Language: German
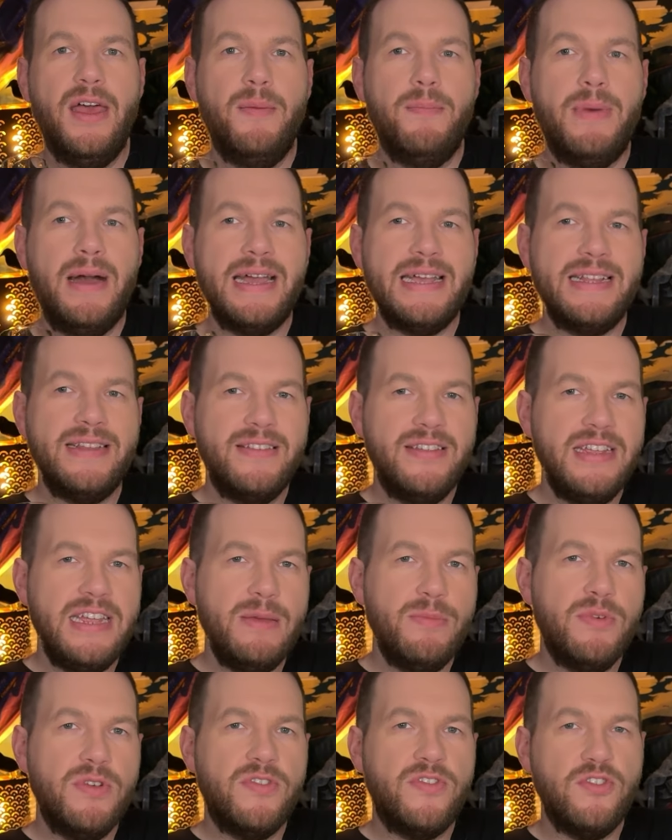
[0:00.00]

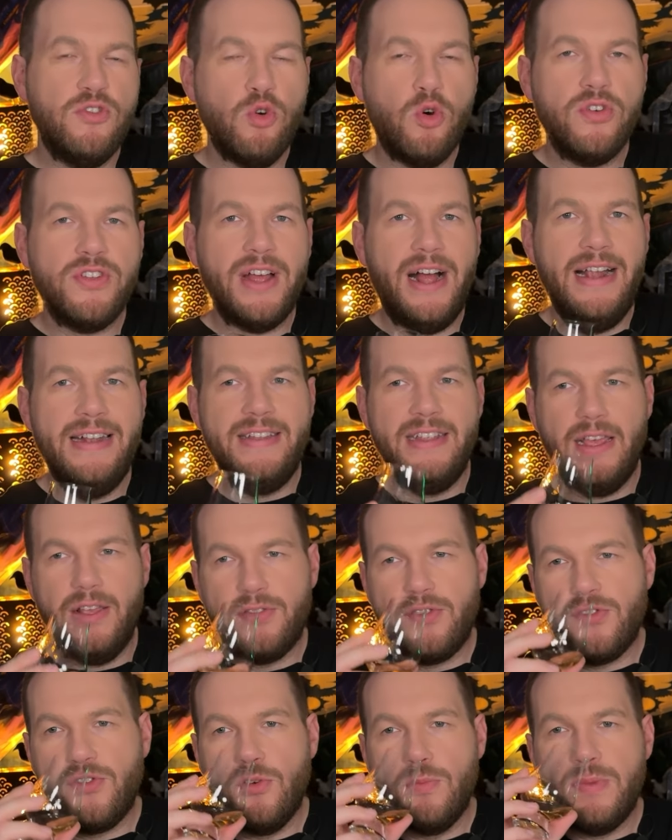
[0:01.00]
maritimes,
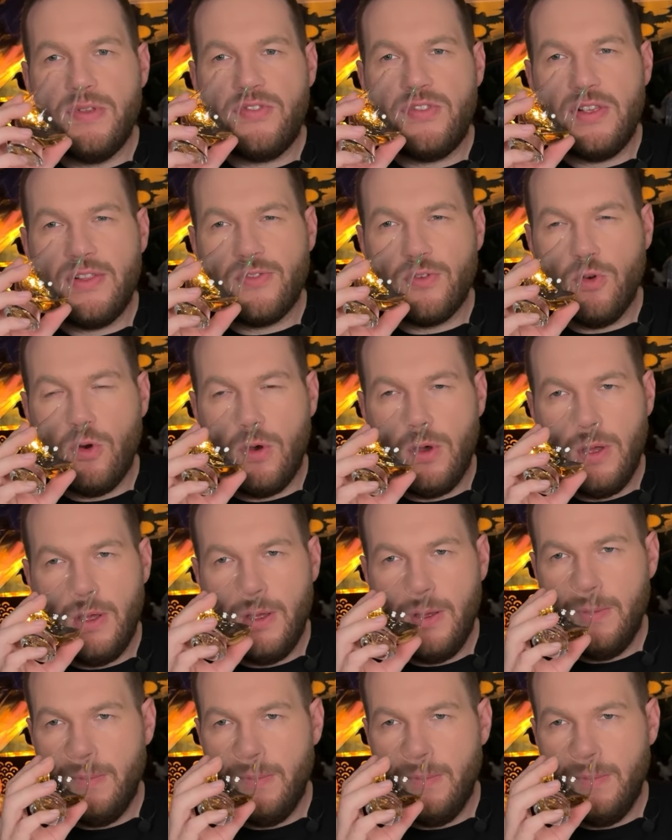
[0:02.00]
jodhaltiges. Es ist so ein bisschen so,